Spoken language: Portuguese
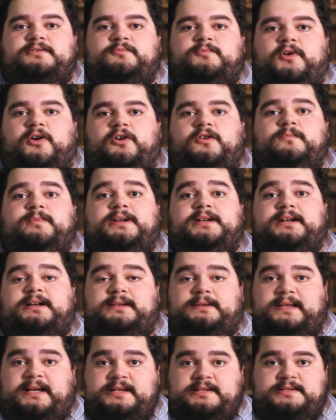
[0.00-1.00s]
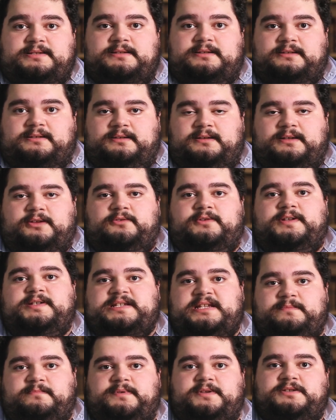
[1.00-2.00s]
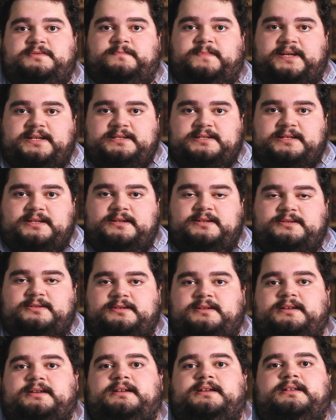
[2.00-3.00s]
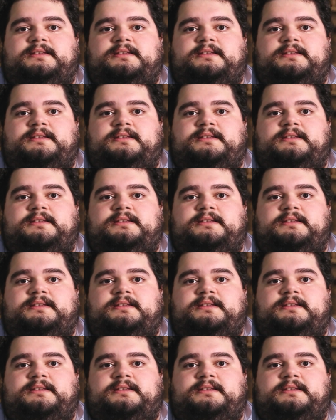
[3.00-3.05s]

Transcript: uma obra clássica que eu recebi de presente